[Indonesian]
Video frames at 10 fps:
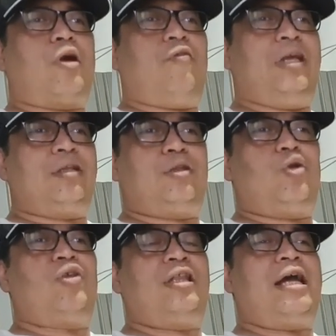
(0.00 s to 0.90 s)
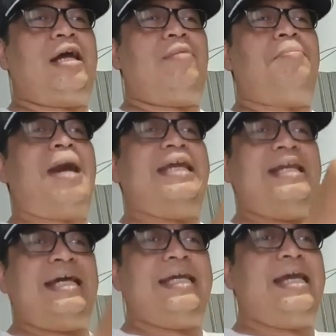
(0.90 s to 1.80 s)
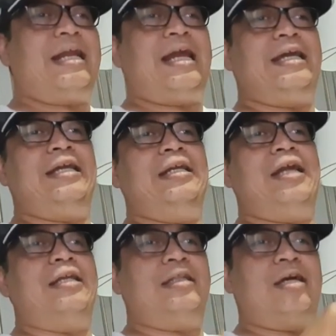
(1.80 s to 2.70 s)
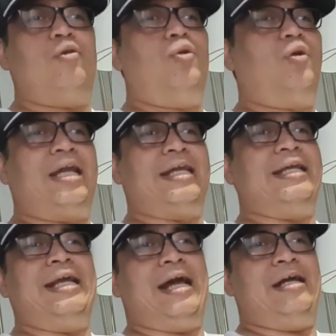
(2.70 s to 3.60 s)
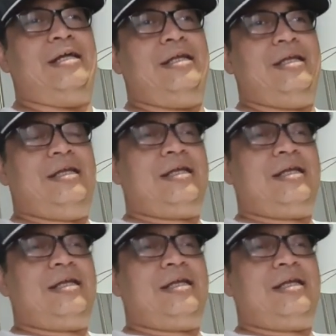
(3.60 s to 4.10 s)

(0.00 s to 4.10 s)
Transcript: profit, terus kita main lagi yang lain dan kita gulung lagi. Enggak.